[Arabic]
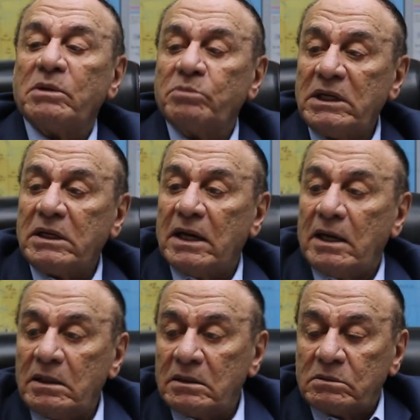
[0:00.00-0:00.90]
ما أمريكا
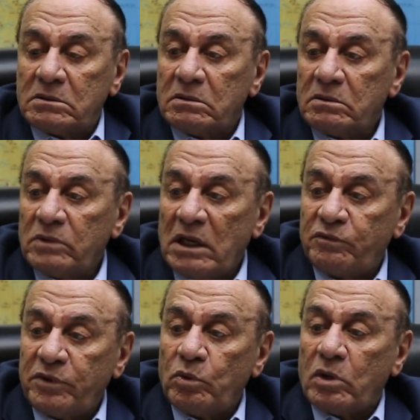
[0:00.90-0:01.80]
قالت
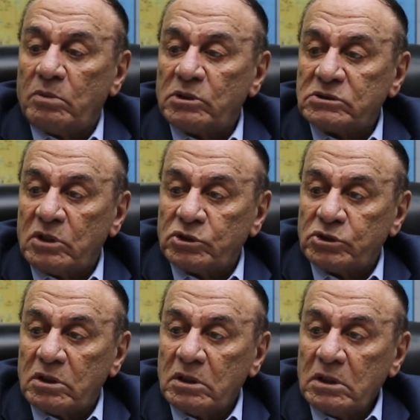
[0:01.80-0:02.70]

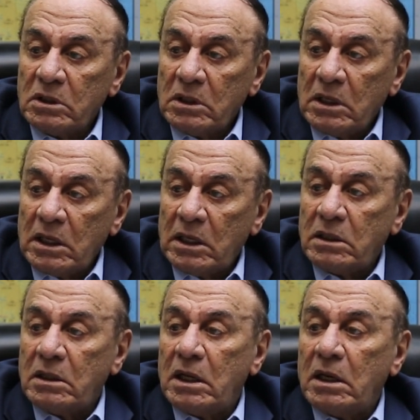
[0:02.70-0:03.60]
2015
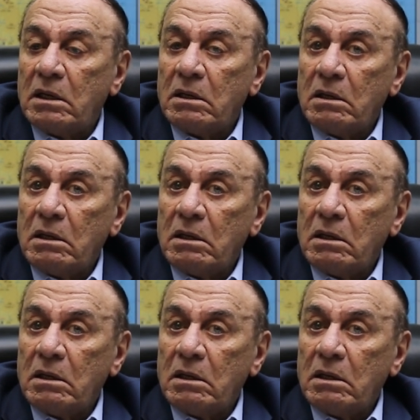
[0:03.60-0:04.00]
أن